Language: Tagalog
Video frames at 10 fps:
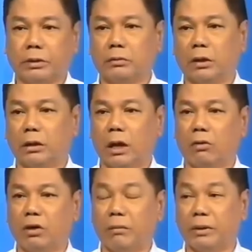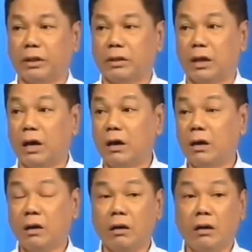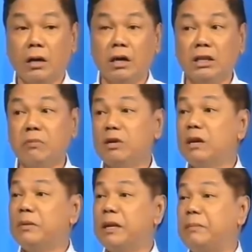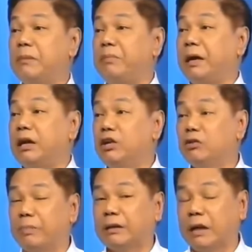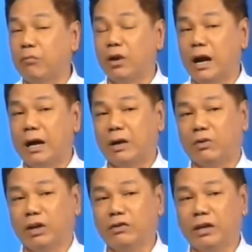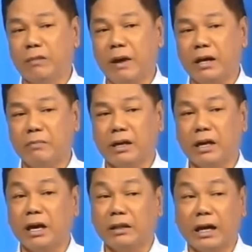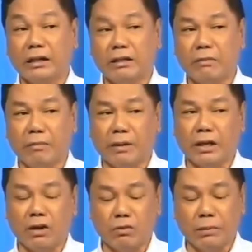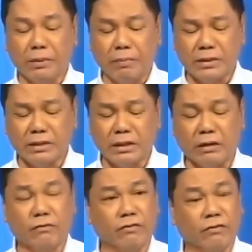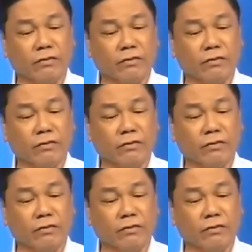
Patanda na ako ng patanda. Hindi mo naman napipigil yung pagtakbo ng araw na yun. Eh. Bakit magiging negative ang pananaw mo? Dapat positive.